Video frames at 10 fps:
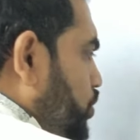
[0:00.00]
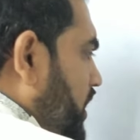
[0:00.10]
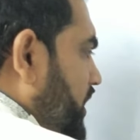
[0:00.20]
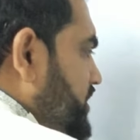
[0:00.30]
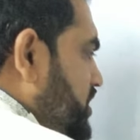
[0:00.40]
जो
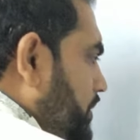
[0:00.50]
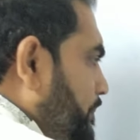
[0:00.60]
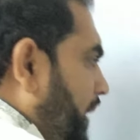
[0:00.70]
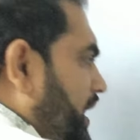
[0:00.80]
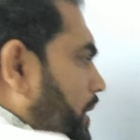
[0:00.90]
कंडीशन
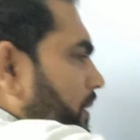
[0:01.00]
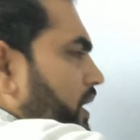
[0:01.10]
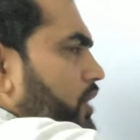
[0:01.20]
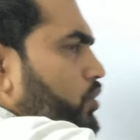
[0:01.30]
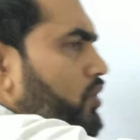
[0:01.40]
पहला
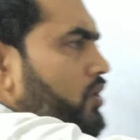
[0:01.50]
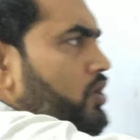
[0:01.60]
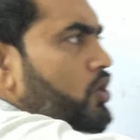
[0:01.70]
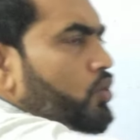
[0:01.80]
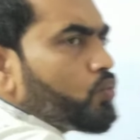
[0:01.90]
पढ़े हो
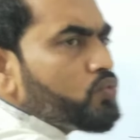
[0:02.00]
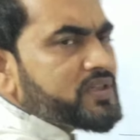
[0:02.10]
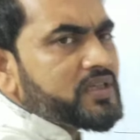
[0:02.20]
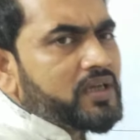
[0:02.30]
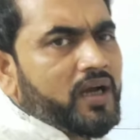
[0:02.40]

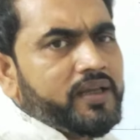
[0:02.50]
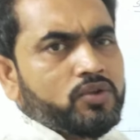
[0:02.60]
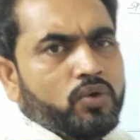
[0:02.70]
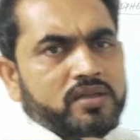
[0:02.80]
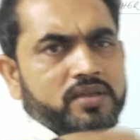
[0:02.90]
उसी का ये
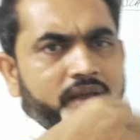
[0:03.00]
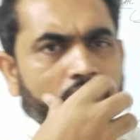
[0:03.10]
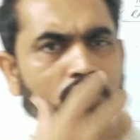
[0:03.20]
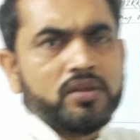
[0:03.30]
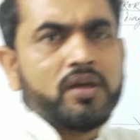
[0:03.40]
थोड़ा सा क्या
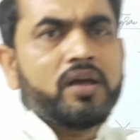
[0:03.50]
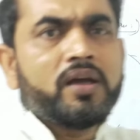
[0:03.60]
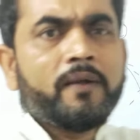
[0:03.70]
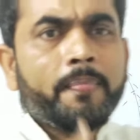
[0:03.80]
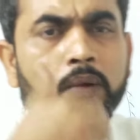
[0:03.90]
होता
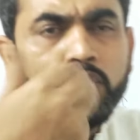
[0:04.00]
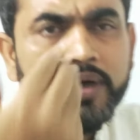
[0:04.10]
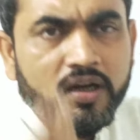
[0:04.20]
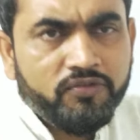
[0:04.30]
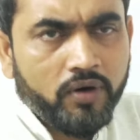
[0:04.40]
है
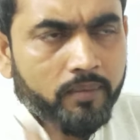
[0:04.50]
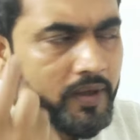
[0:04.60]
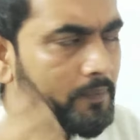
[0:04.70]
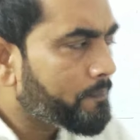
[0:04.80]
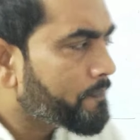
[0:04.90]
उल्टा फॉर्म है